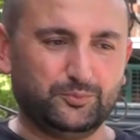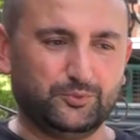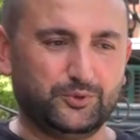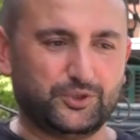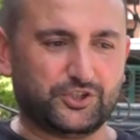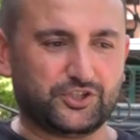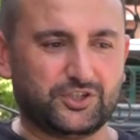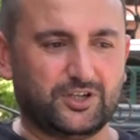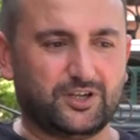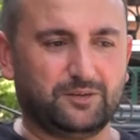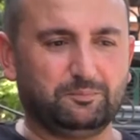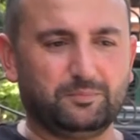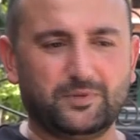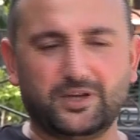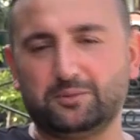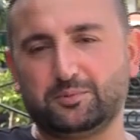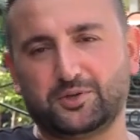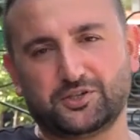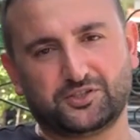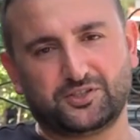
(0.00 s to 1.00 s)
bu işi
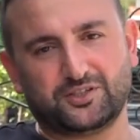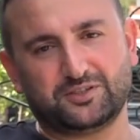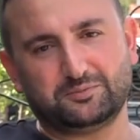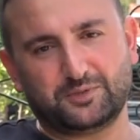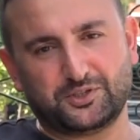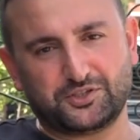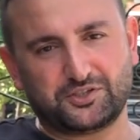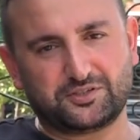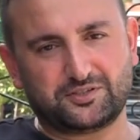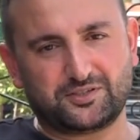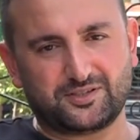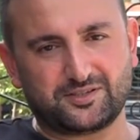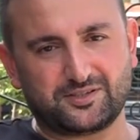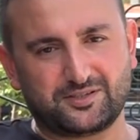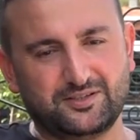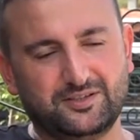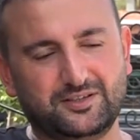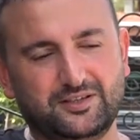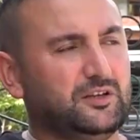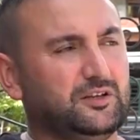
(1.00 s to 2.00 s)
yapmaya başladım
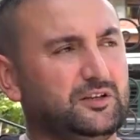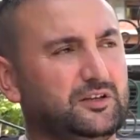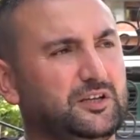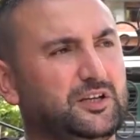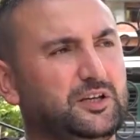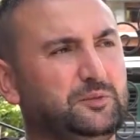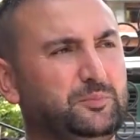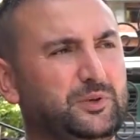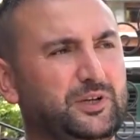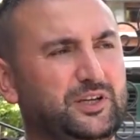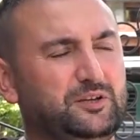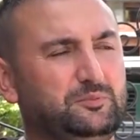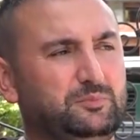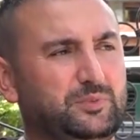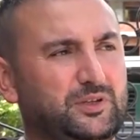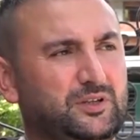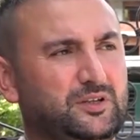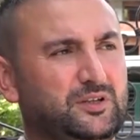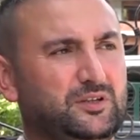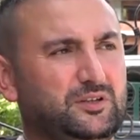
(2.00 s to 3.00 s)
açıkçası.
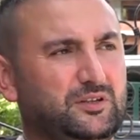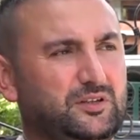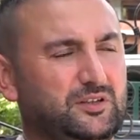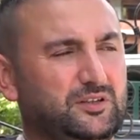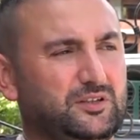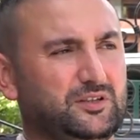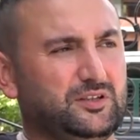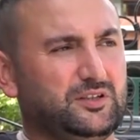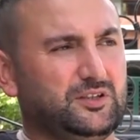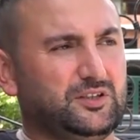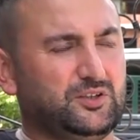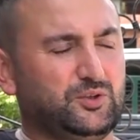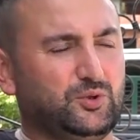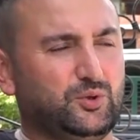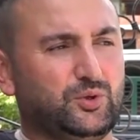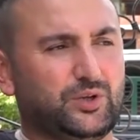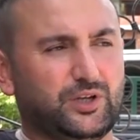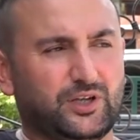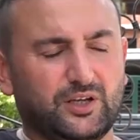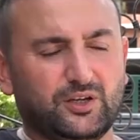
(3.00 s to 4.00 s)
Epey bir e,
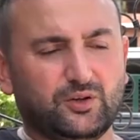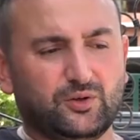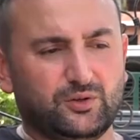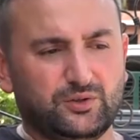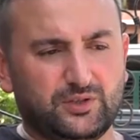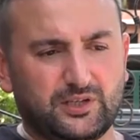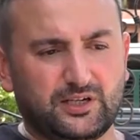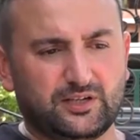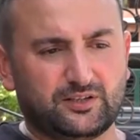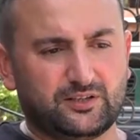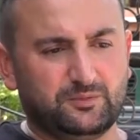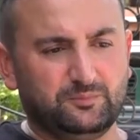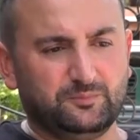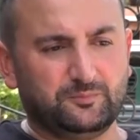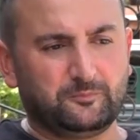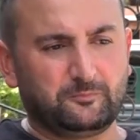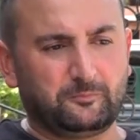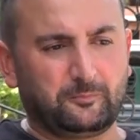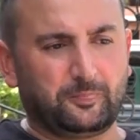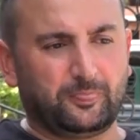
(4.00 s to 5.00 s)
ülkeye gönderdim.
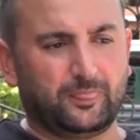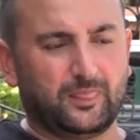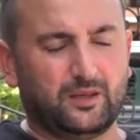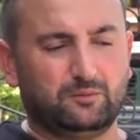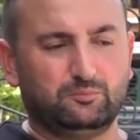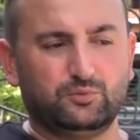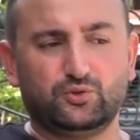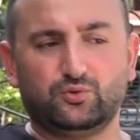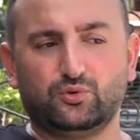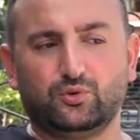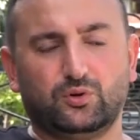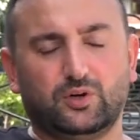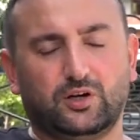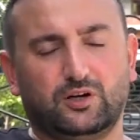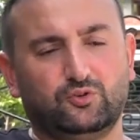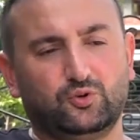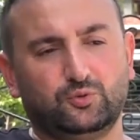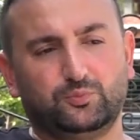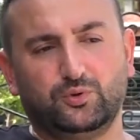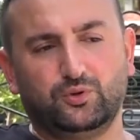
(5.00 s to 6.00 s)
Birçok
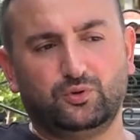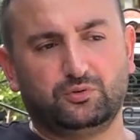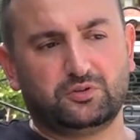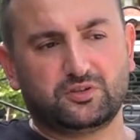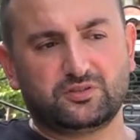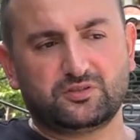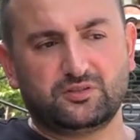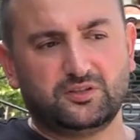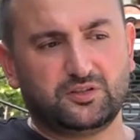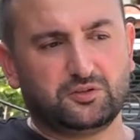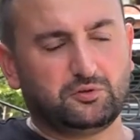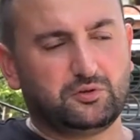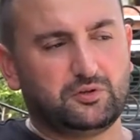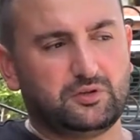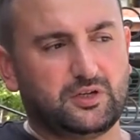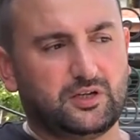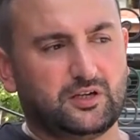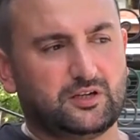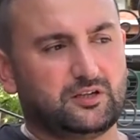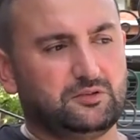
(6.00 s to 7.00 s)
Avrupa ülkesine
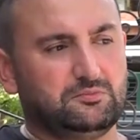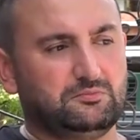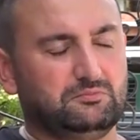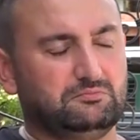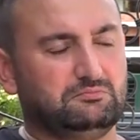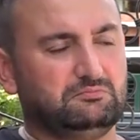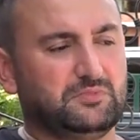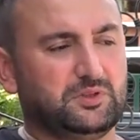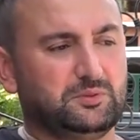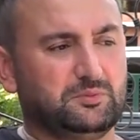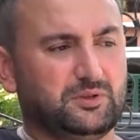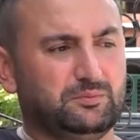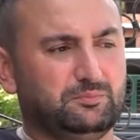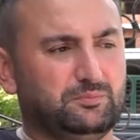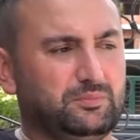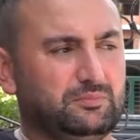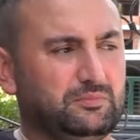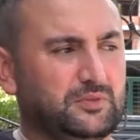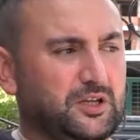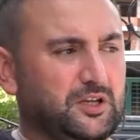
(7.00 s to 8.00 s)
gönderdim. Ne
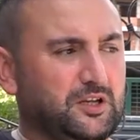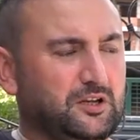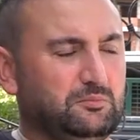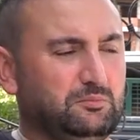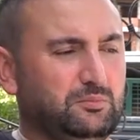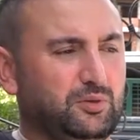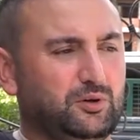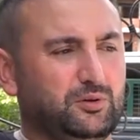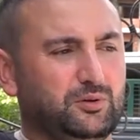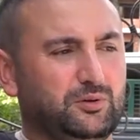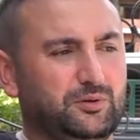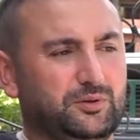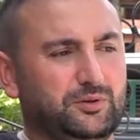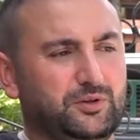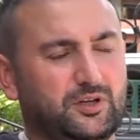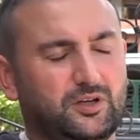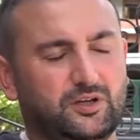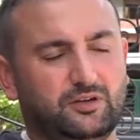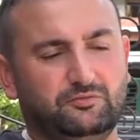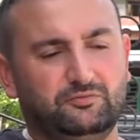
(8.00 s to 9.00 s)
bileyim
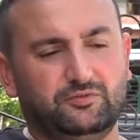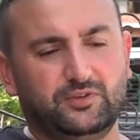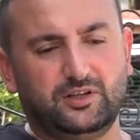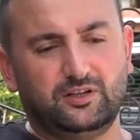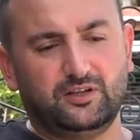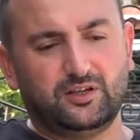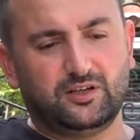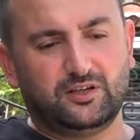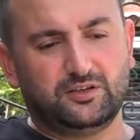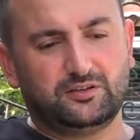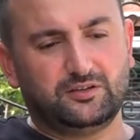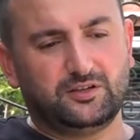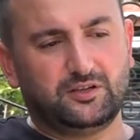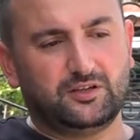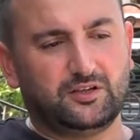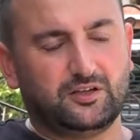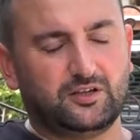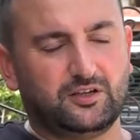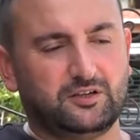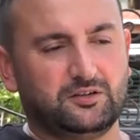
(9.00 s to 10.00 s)
Polonya,
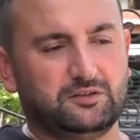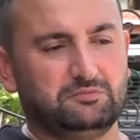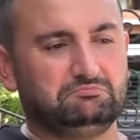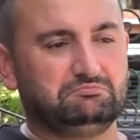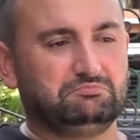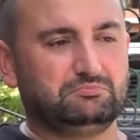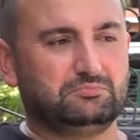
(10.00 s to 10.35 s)
Finlandiya,